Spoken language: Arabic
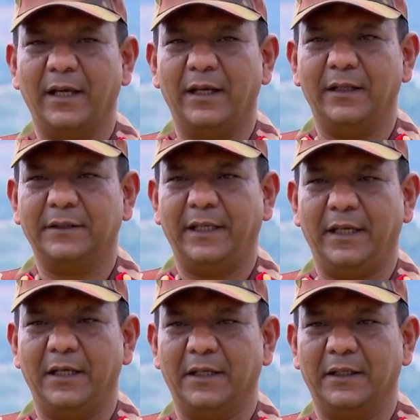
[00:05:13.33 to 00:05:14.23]
المائية
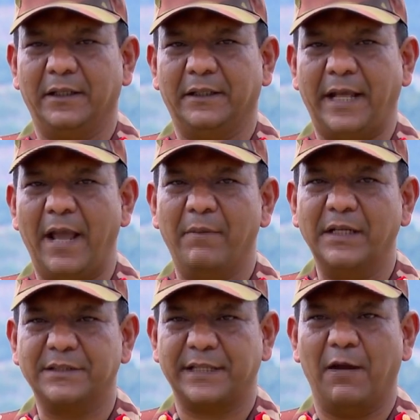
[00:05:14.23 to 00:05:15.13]
كما
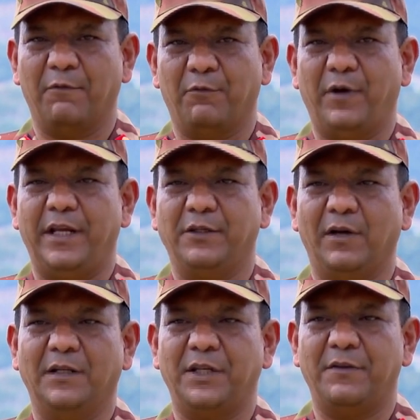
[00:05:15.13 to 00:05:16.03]
أشاد بالسد
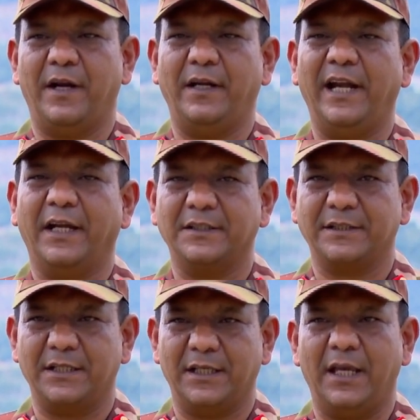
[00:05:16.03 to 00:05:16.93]
كل من
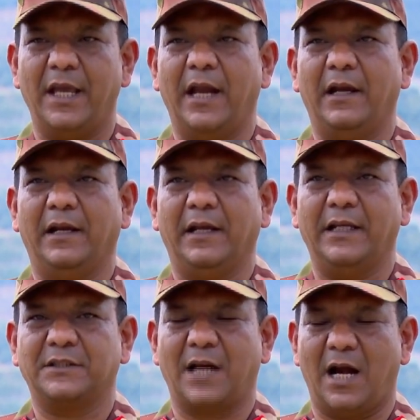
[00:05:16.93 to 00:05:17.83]
العميد الجوي
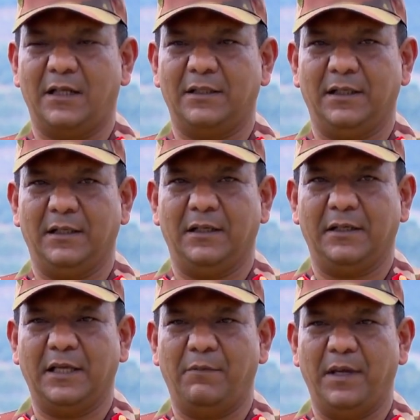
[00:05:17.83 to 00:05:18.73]
ماكنزري مانفريد
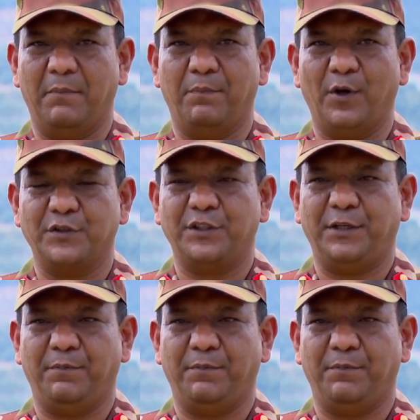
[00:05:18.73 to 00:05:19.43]
الملحق العسكري